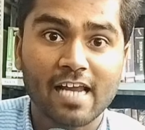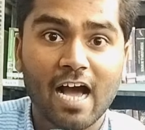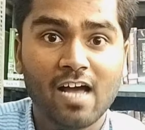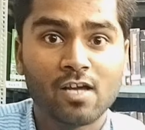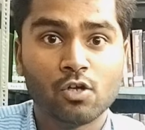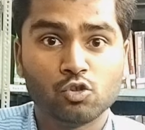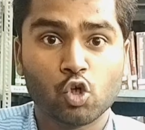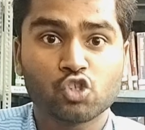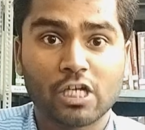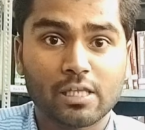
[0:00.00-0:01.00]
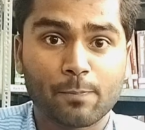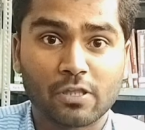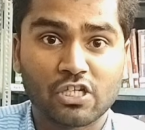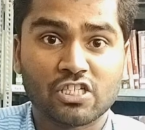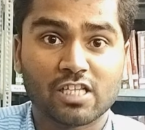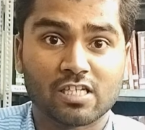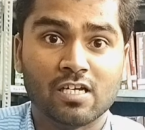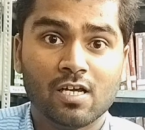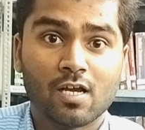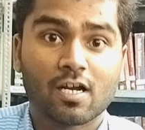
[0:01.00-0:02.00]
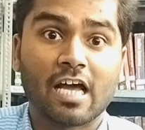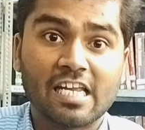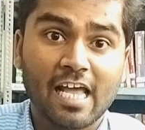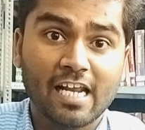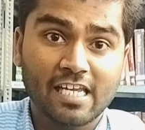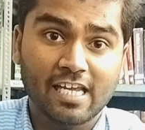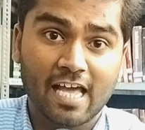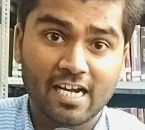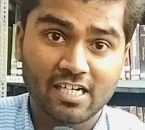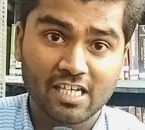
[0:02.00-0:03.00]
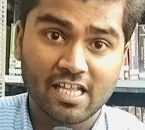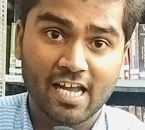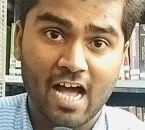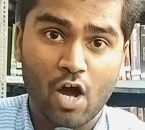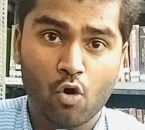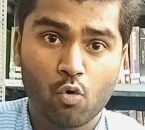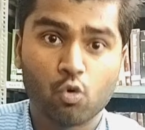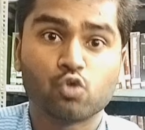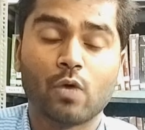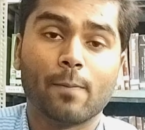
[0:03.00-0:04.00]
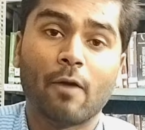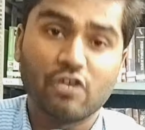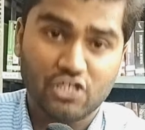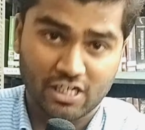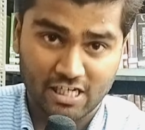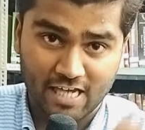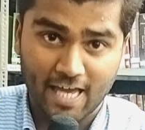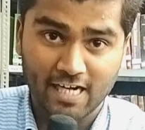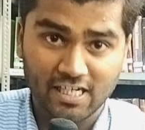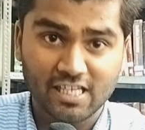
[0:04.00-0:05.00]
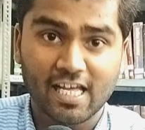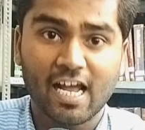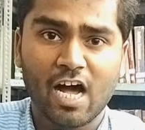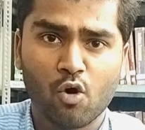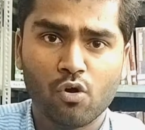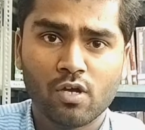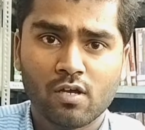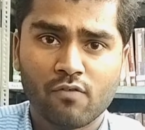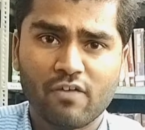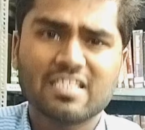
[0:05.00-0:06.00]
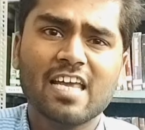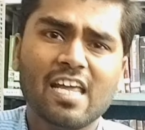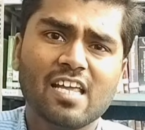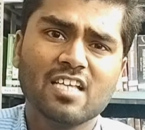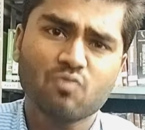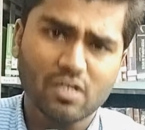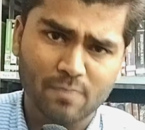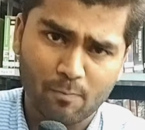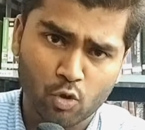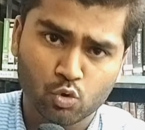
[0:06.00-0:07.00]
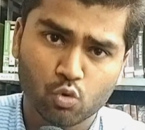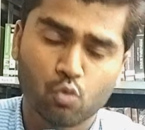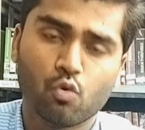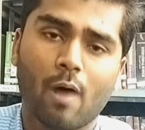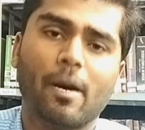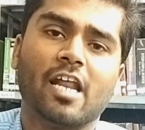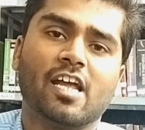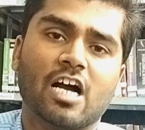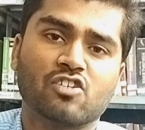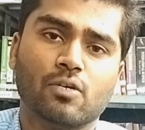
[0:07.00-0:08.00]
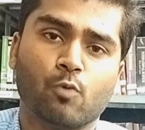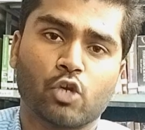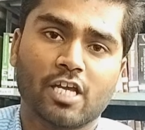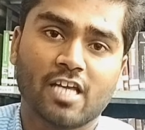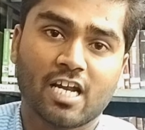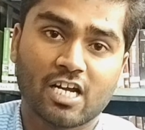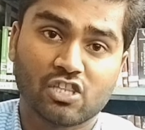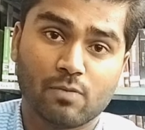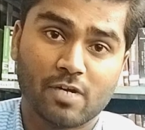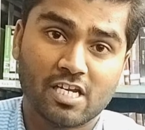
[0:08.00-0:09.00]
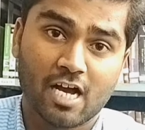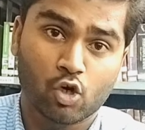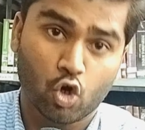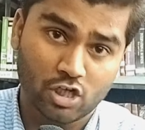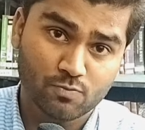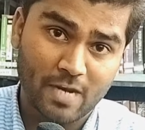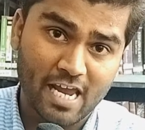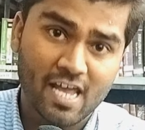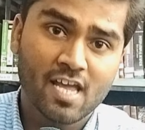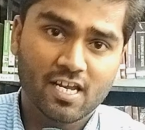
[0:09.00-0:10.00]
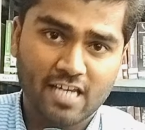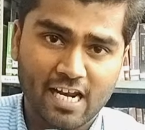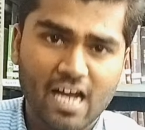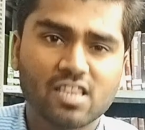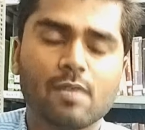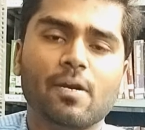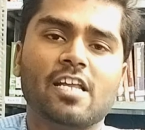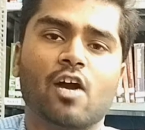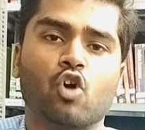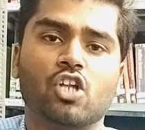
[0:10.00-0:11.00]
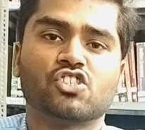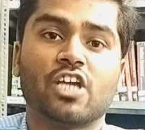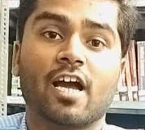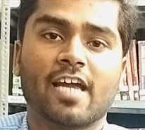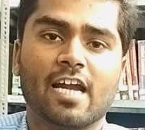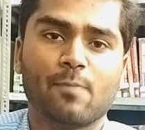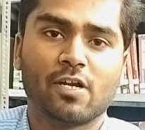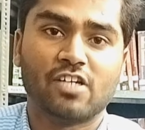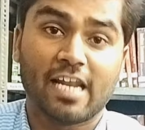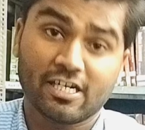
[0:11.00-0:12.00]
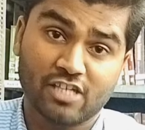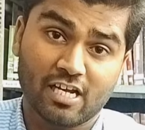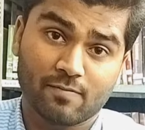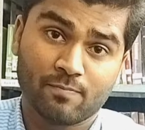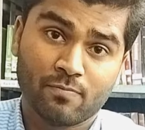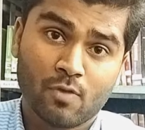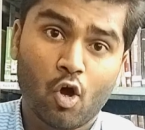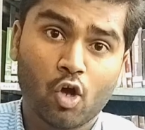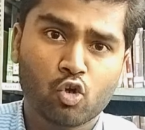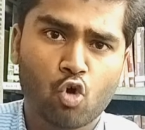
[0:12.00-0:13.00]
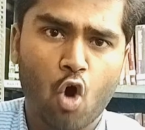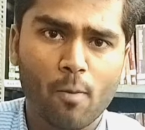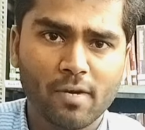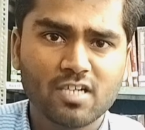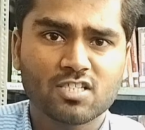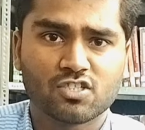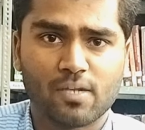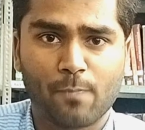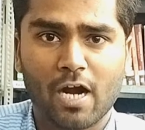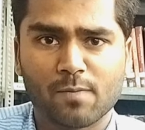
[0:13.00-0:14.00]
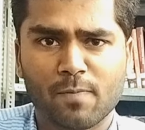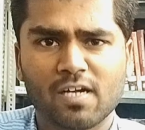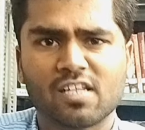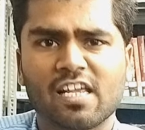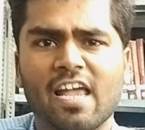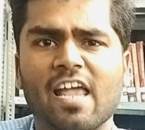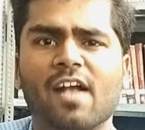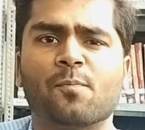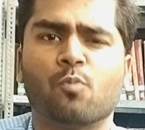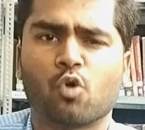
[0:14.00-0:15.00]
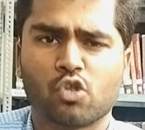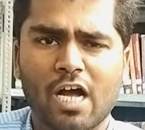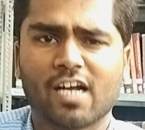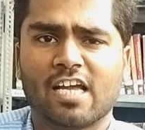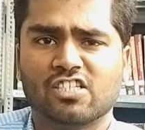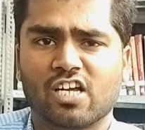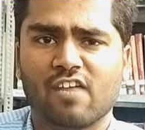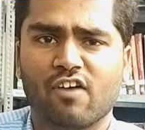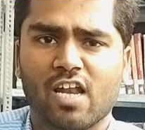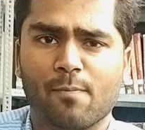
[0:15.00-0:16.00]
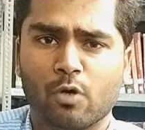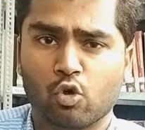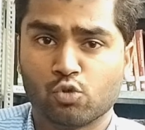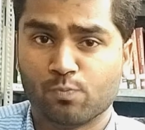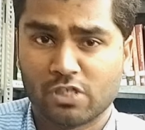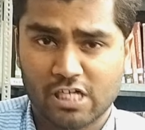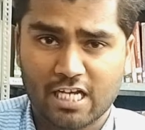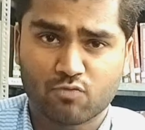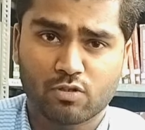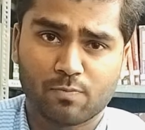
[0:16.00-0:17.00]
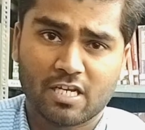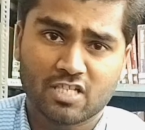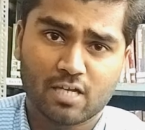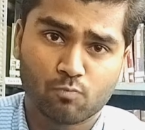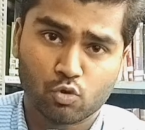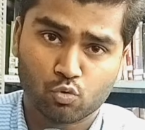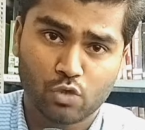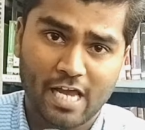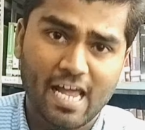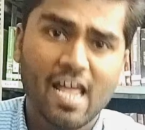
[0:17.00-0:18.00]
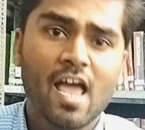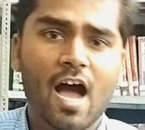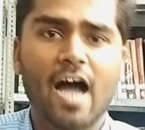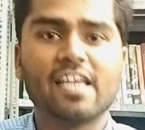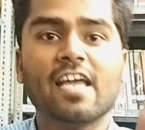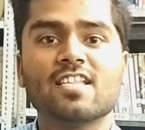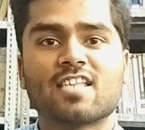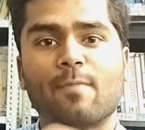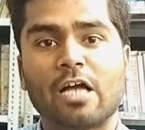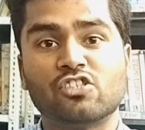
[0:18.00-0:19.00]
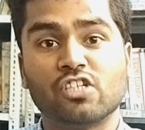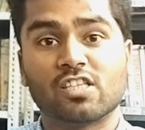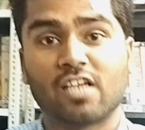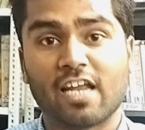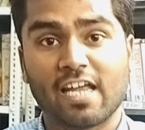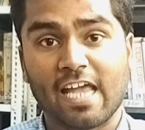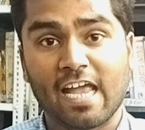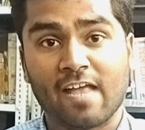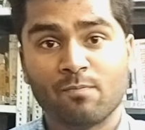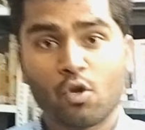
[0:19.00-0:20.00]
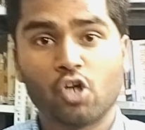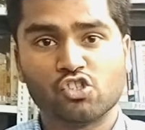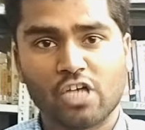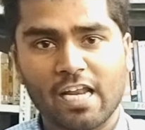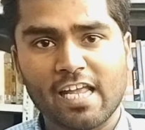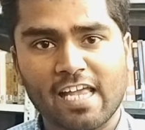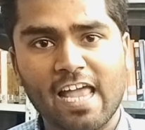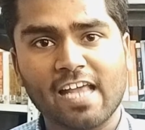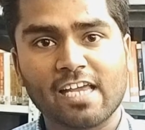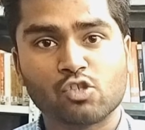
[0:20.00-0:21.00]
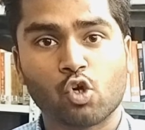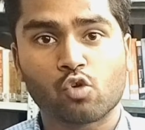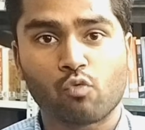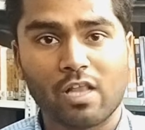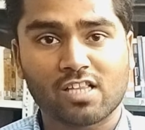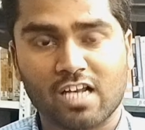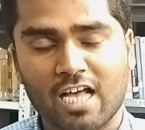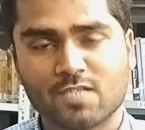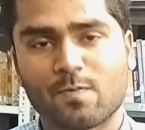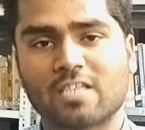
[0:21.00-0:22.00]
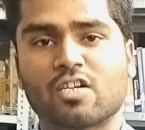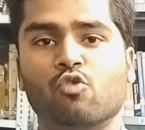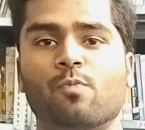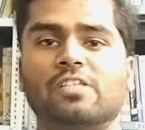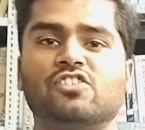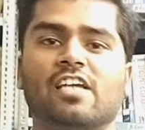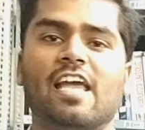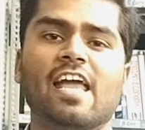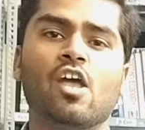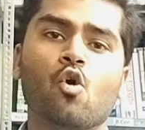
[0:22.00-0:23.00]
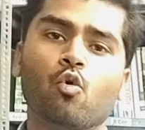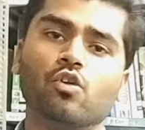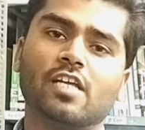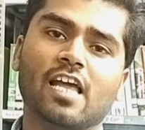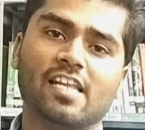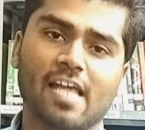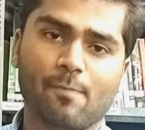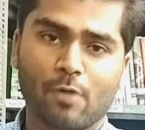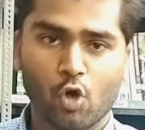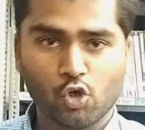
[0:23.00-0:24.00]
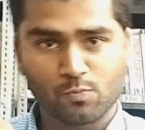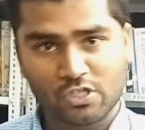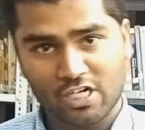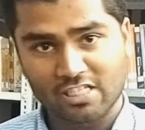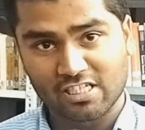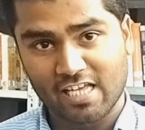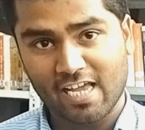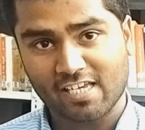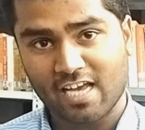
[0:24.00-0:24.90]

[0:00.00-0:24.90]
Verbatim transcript: नहीं रहा जो शत प्रतिशत करियर की गारंटी दे रहा हो उज्जवल भविष्य की गारंटी दे रहा हो वैसे इस वक्त मैं मौजूद हूं हमारे काशीपुर के ज्ञानार्थी मीडिया कॉलेज में ज्ञानार्थी मीडिया कॉलेज के अकेडमिक डायरेक्टर और कॉमर्स डिपार्टमेंट के एक पुरोधा कहे जाने वाले मनोज मिश्रा इस वक्त मेरे साथ मौजूद हैं आइए इनसे बातचीत करेंगे और जानेंगे कि जो ट्वेल्थ क्लास पास आउट बच्चे हैं उनके लिए मनोज मिश्रा जी ने